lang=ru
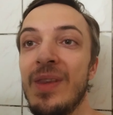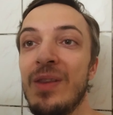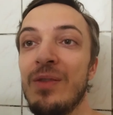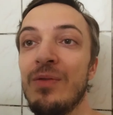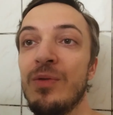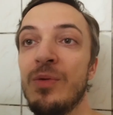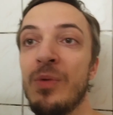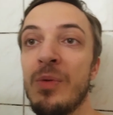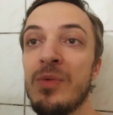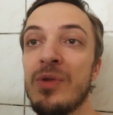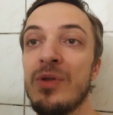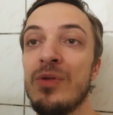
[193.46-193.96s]
Но
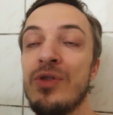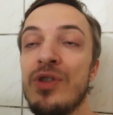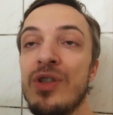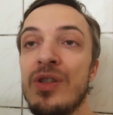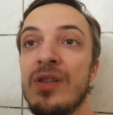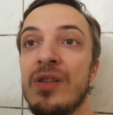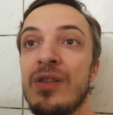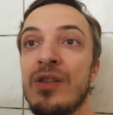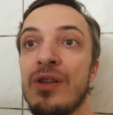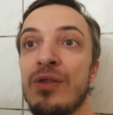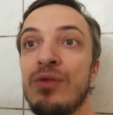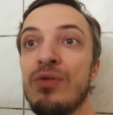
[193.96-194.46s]
в любом случае
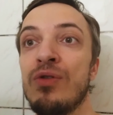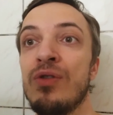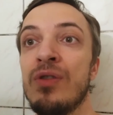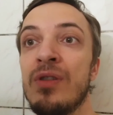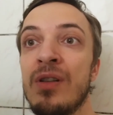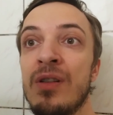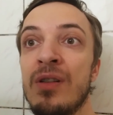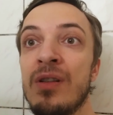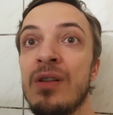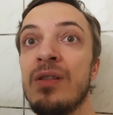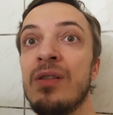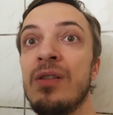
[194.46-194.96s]
сейчас уже
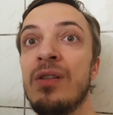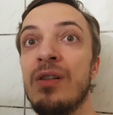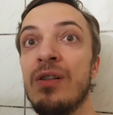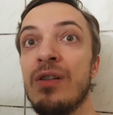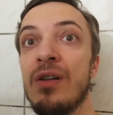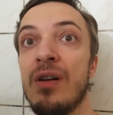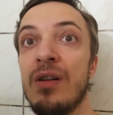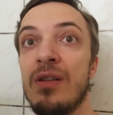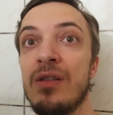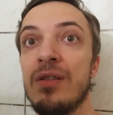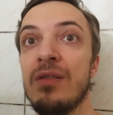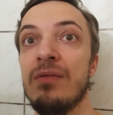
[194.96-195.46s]
надо
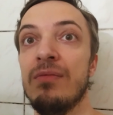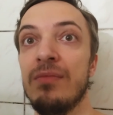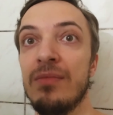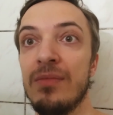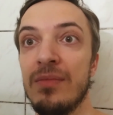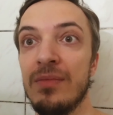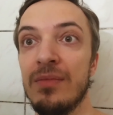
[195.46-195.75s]
отдыхать.